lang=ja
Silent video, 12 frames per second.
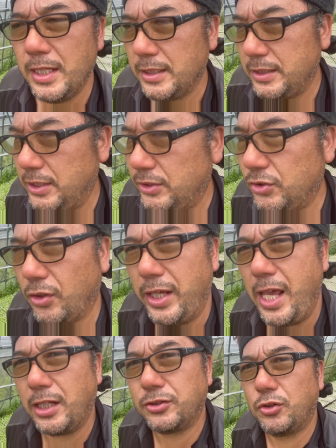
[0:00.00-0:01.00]
窒素が
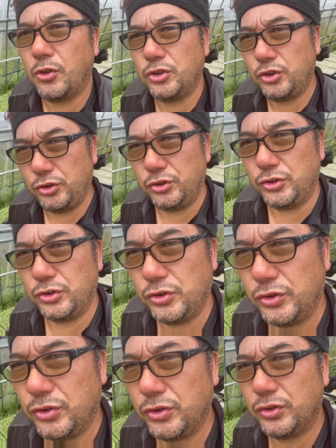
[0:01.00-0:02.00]
150
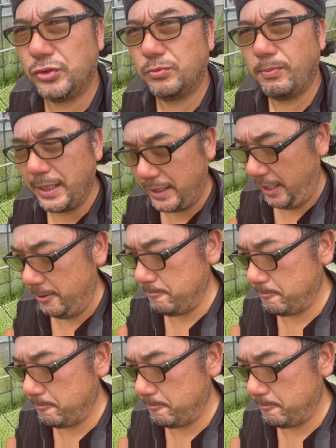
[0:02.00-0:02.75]
まで